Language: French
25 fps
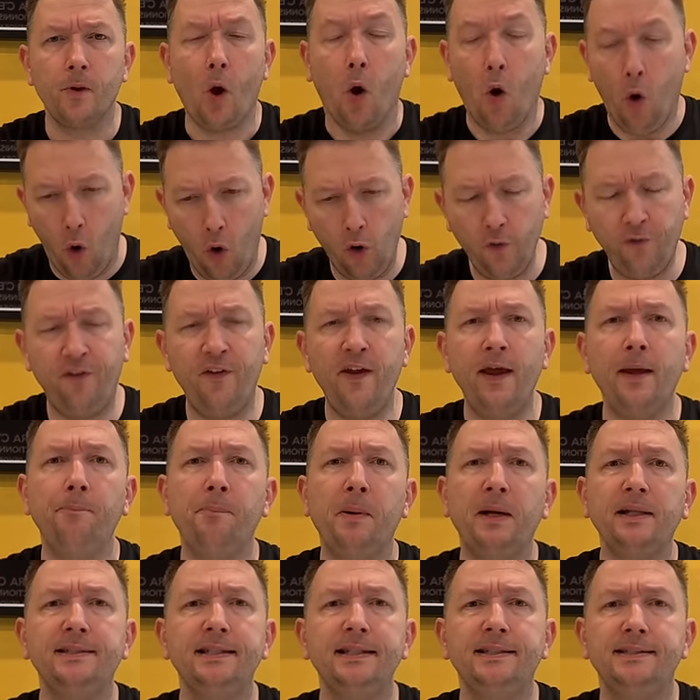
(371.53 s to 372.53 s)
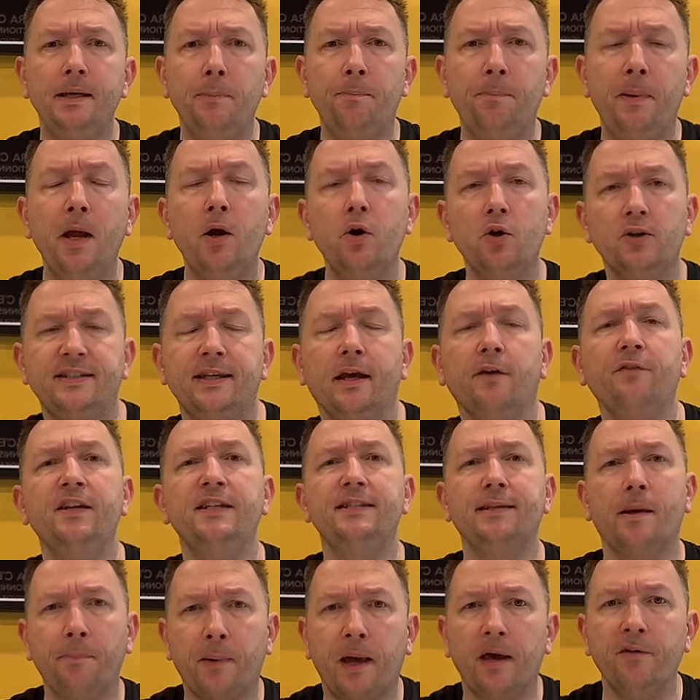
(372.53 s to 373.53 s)
on fait participer le service
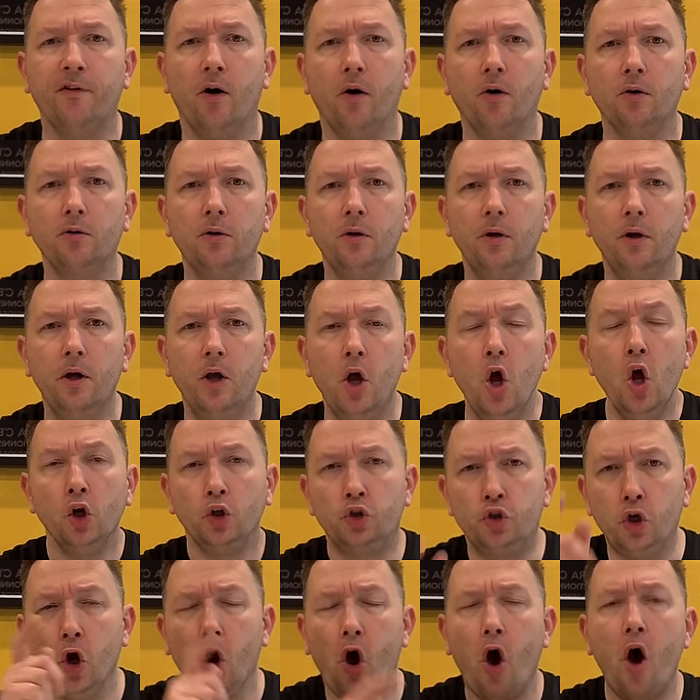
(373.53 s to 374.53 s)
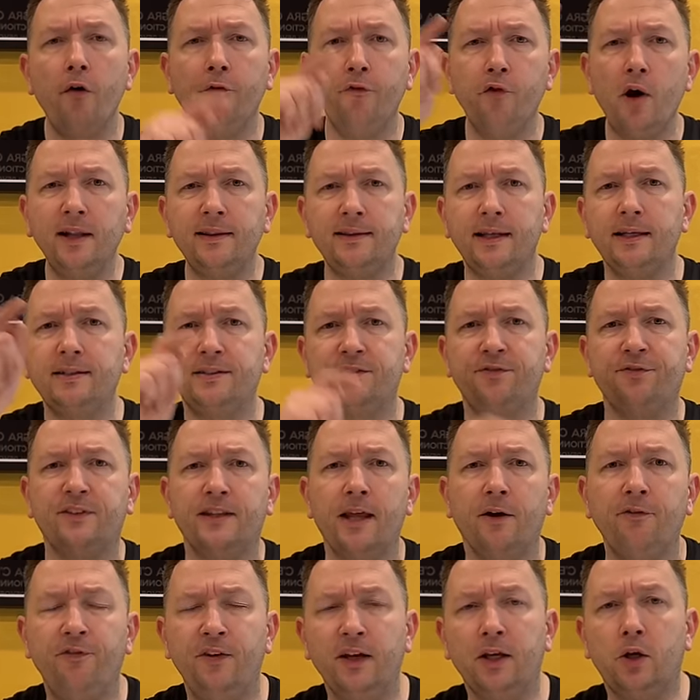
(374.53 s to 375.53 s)
après-vente. Tu renvoies ta, ta,
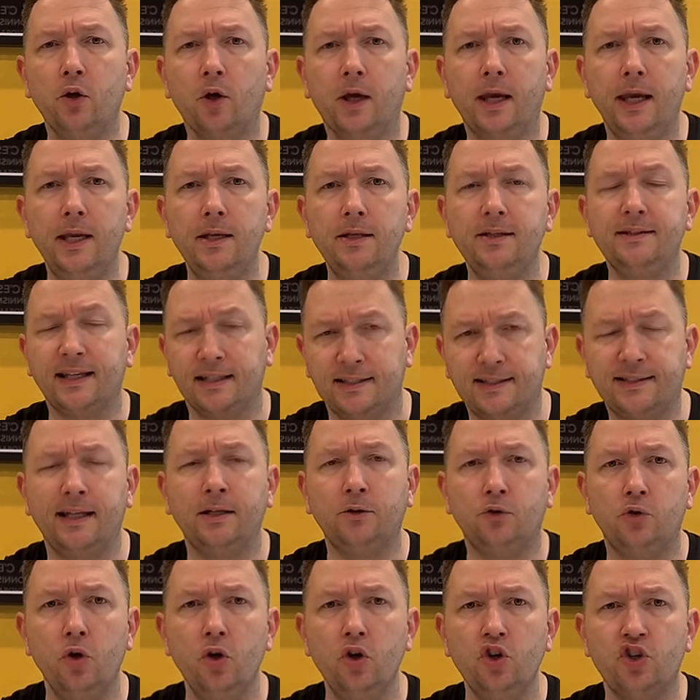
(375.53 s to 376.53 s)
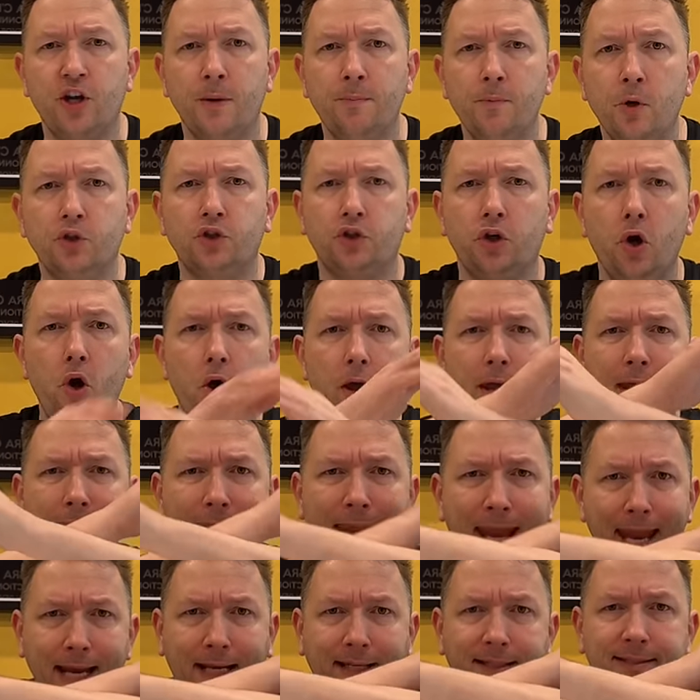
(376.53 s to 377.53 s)
figurine, ta statue chez Monsieur
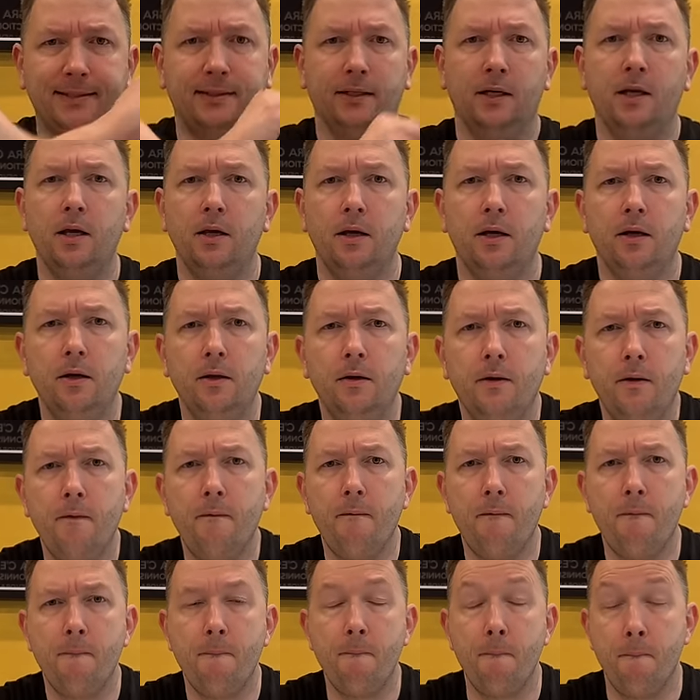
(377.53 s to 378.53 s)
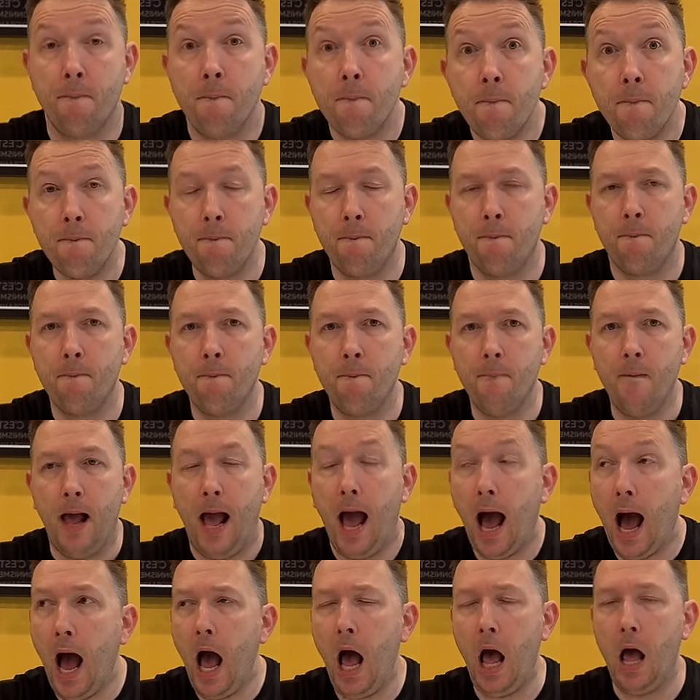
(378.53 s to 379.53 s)
X.
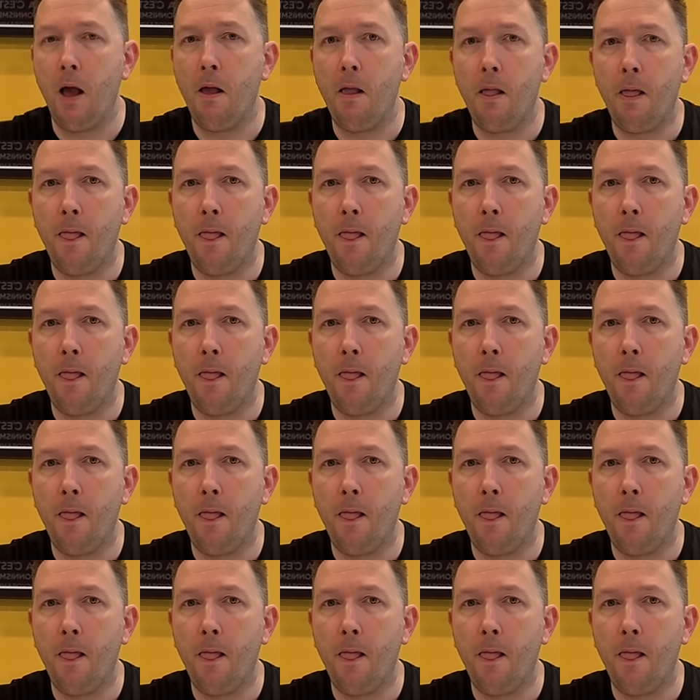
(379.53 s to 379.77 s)
Ah,